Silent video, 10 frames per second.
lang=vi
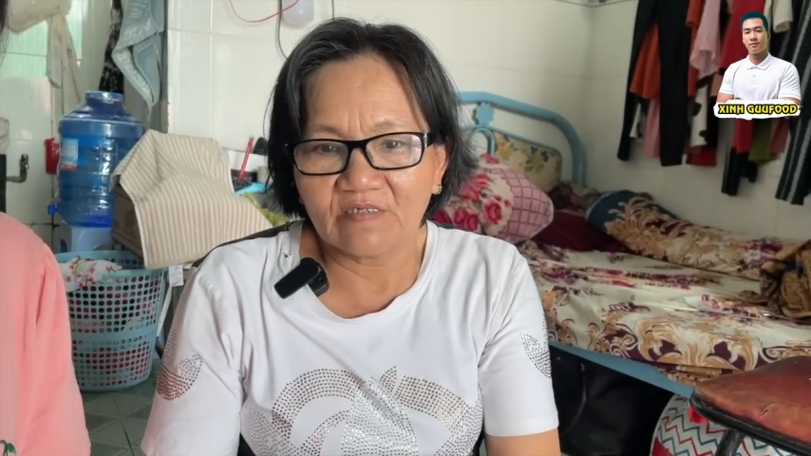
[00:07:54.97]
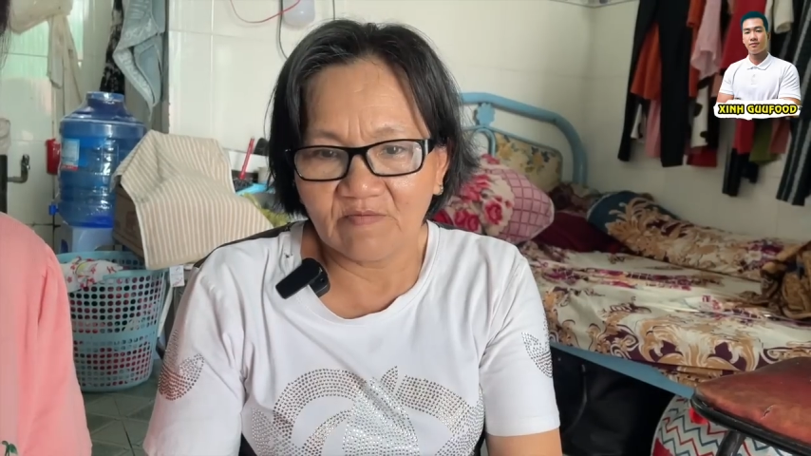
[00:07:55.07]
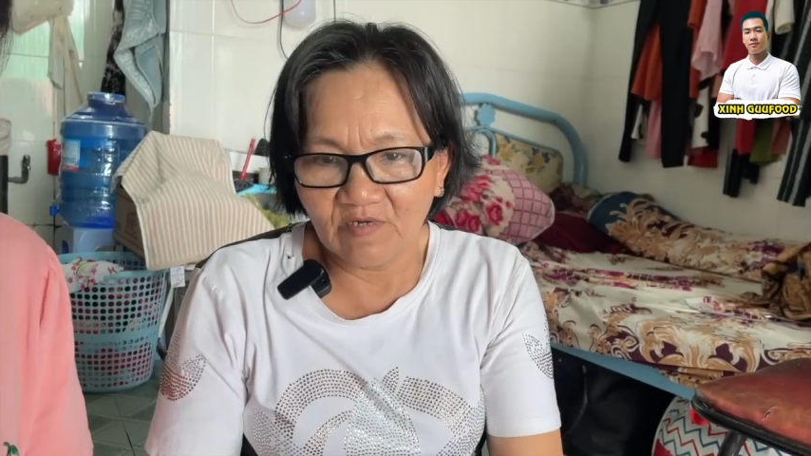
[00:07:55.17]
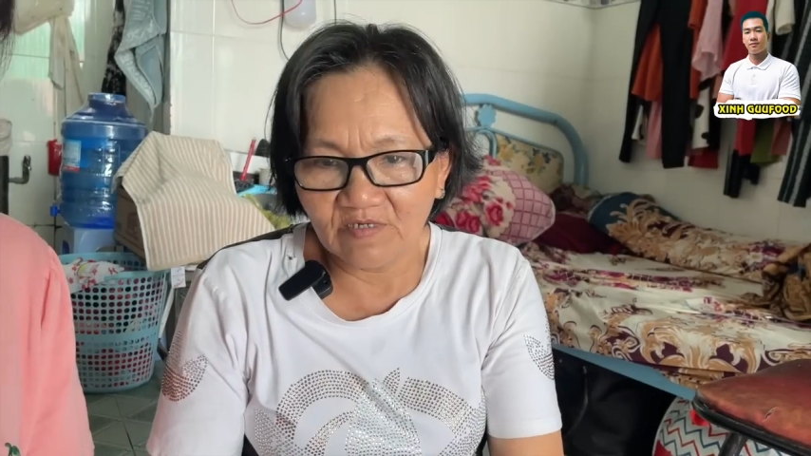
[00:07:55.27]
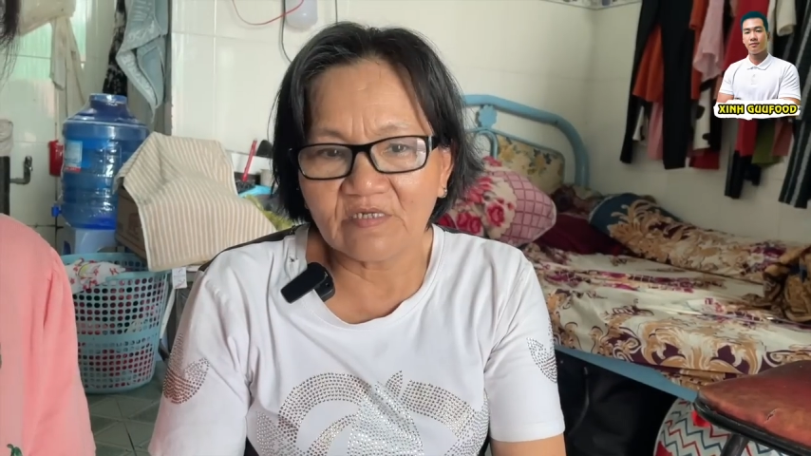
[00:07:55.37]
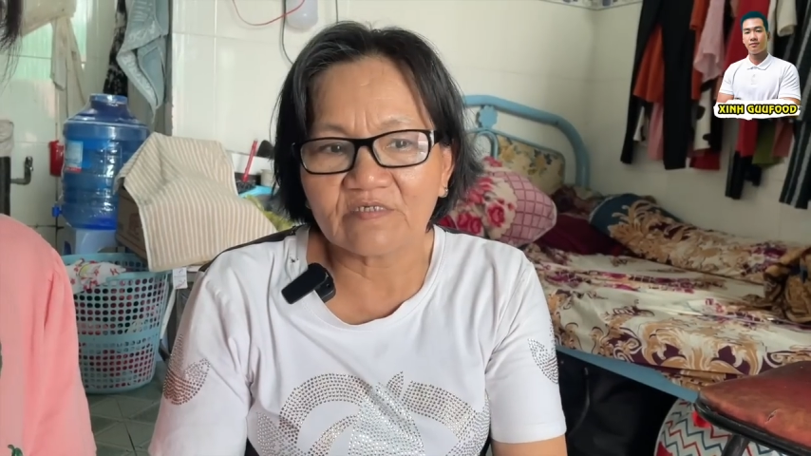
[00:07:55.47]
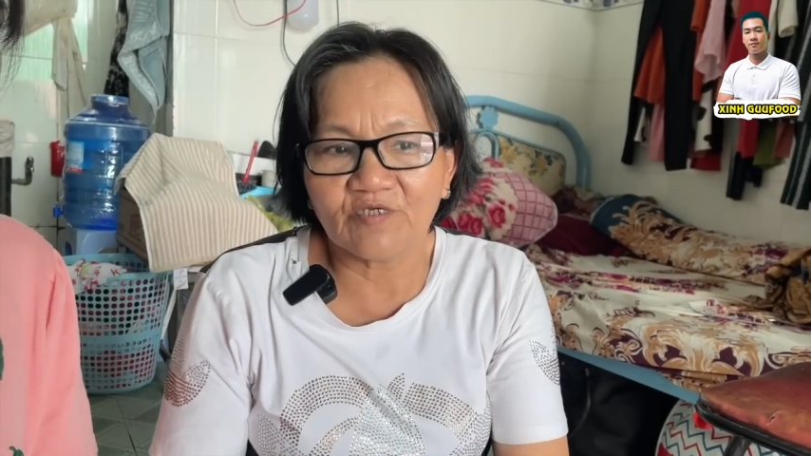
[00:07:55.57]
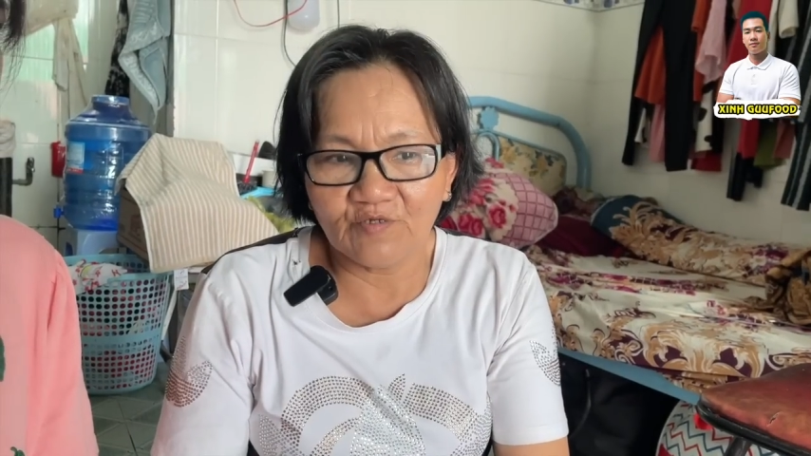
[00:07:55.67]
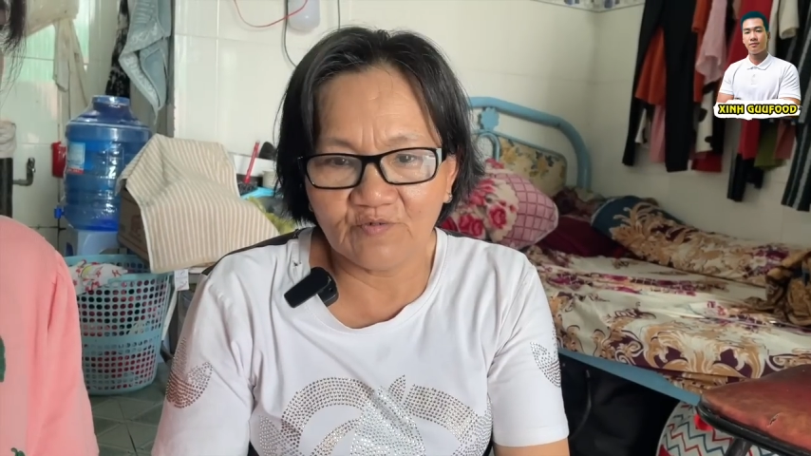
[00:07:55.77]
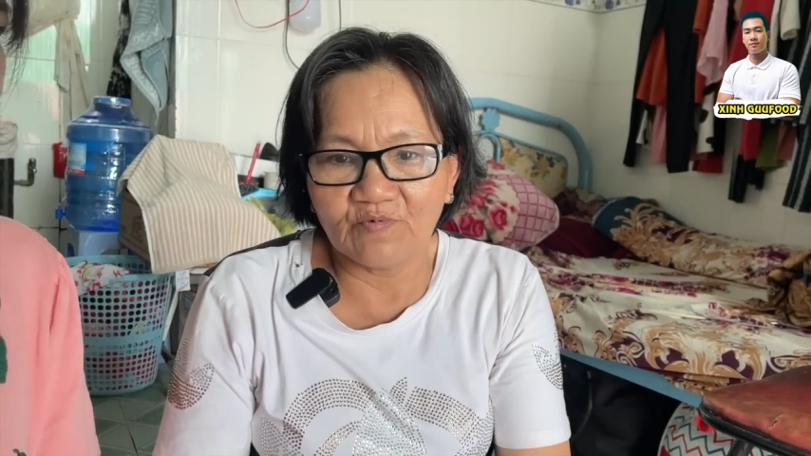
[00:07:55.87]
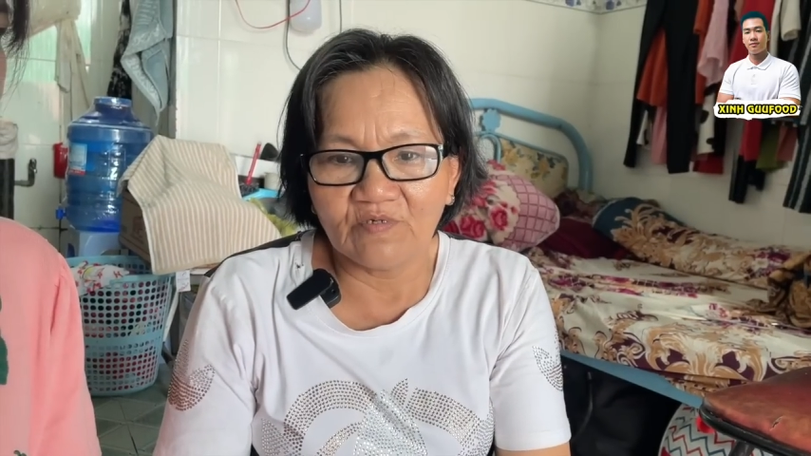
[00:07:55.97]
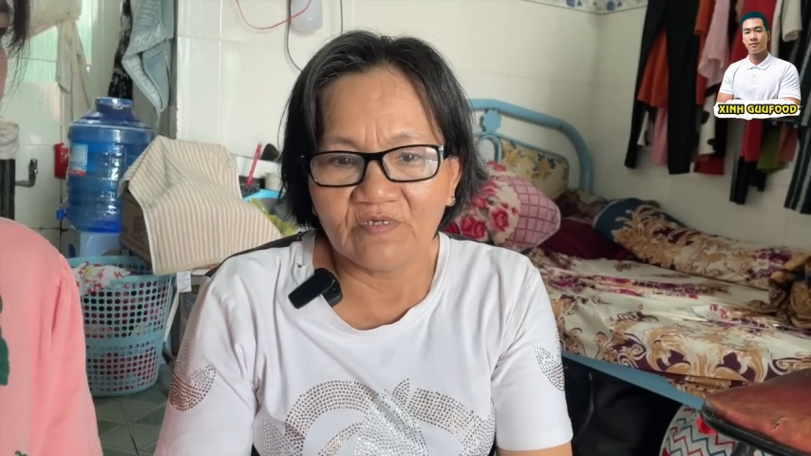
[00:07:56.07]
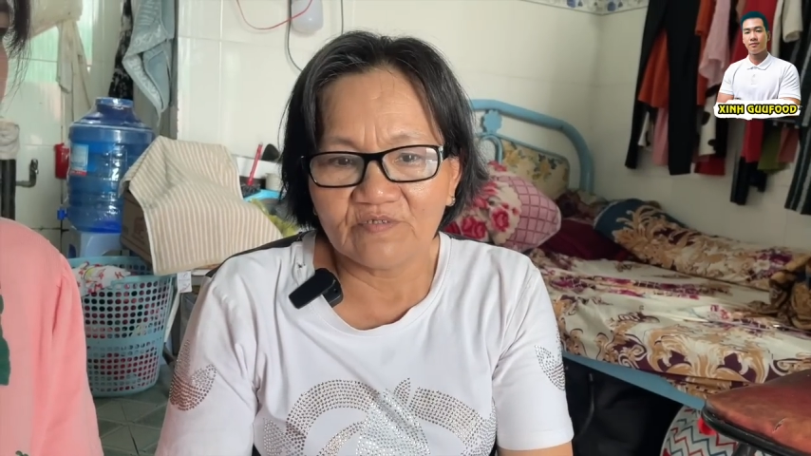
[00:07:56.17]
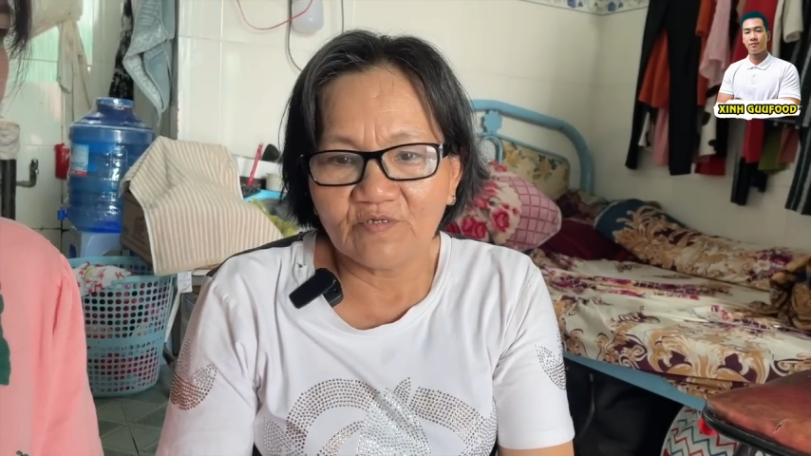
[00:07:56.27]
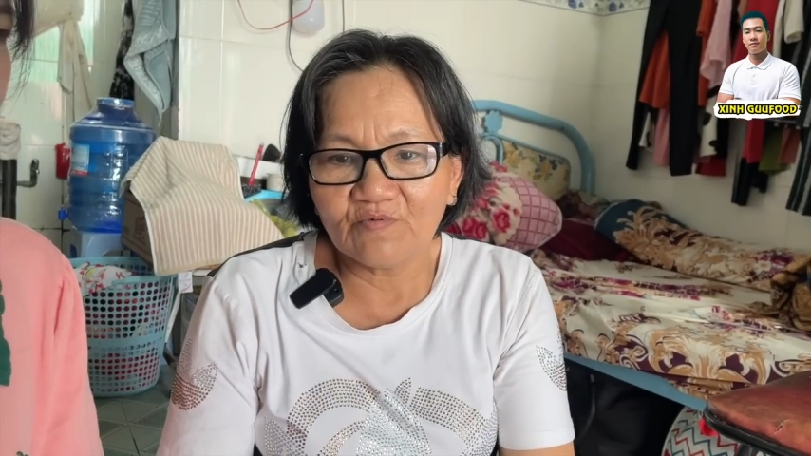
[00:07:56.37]
Cảm ơn rất nhiều
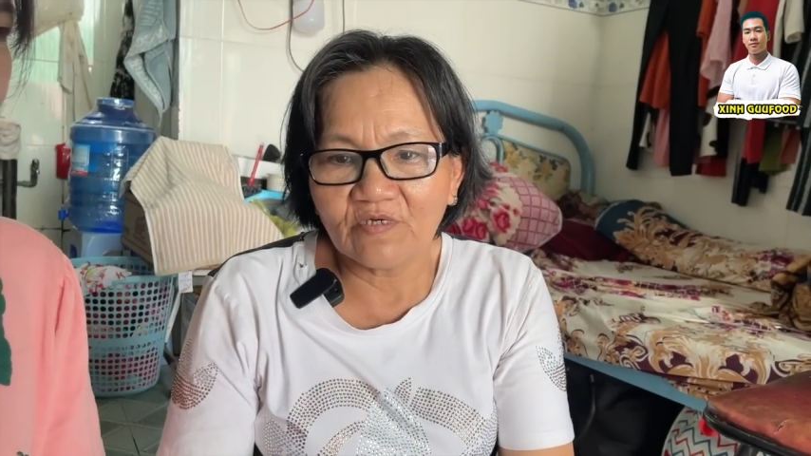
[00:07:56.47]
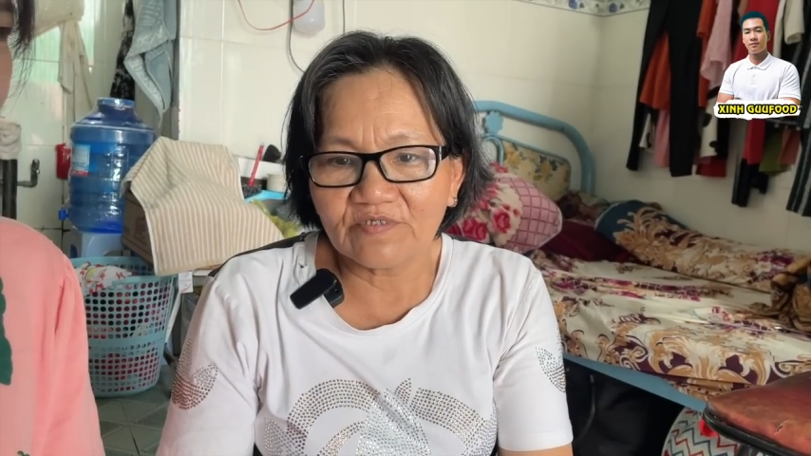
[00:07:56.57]
Chúc yeah.